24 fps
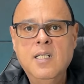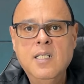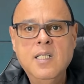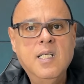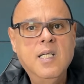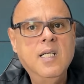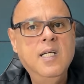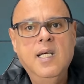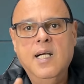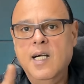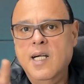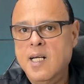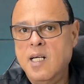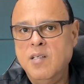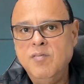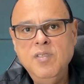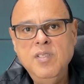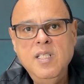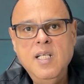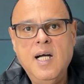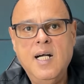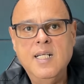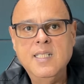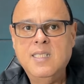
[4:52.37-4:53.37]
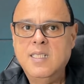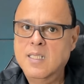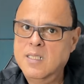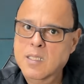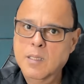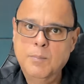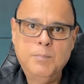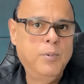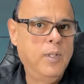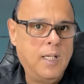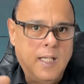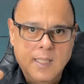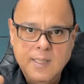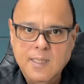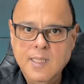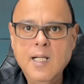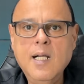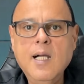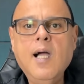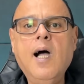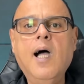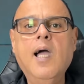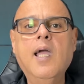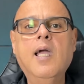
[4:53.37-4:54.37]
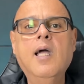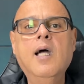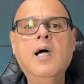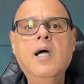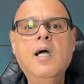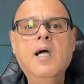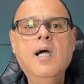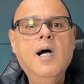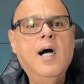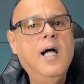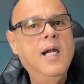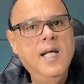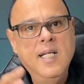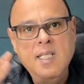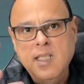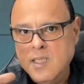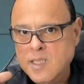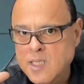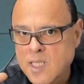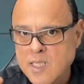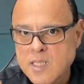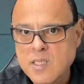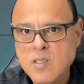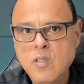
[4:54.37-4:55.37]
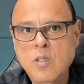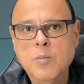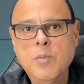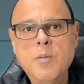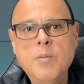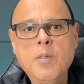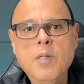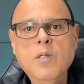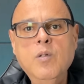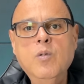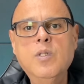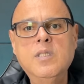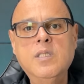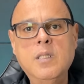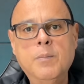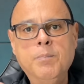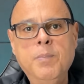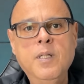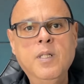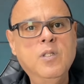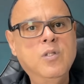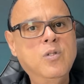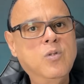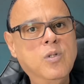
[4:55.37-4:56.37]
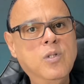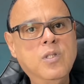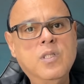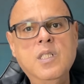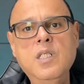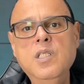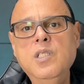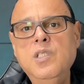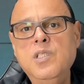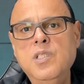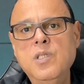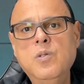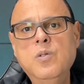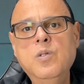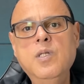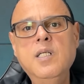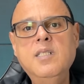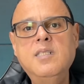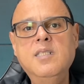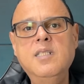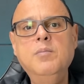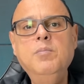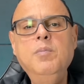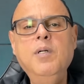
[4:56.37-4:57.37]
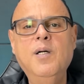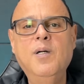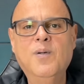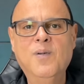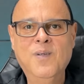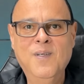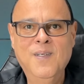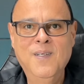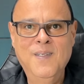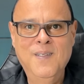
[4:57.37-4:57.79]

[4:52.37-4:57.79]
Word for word: Que nem a gravidade, se você pular, você cai. A lei da atração é a mesma coisa, pensou, sentiu, recebeu.